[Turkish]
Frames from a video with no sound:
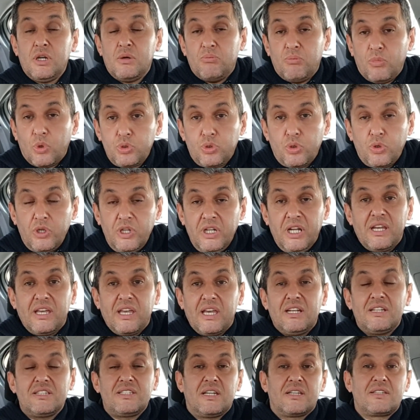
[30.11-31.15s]
Motorine
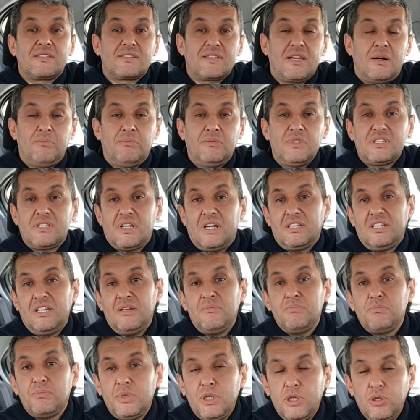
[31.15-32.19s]
gelecek zam mı
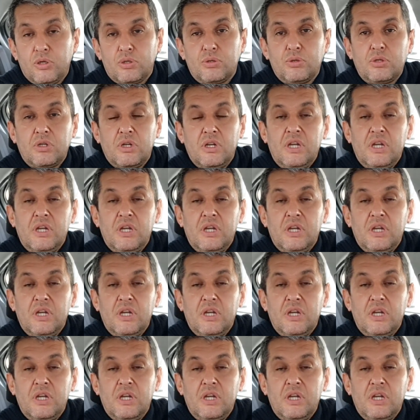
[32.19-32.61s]
zaten biliyorduk.